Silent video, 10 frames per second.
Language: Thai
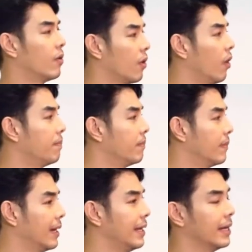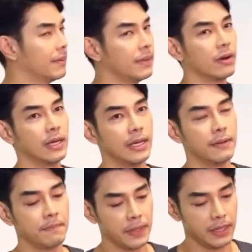ครบอะไรอย่างเงี้ยเราก็เลย
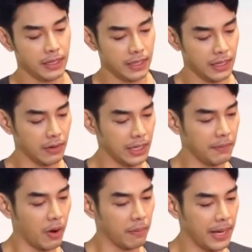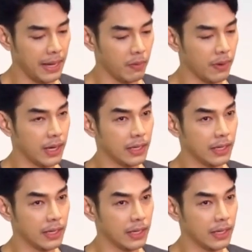เราก็เลยบอกแม่บอกว่า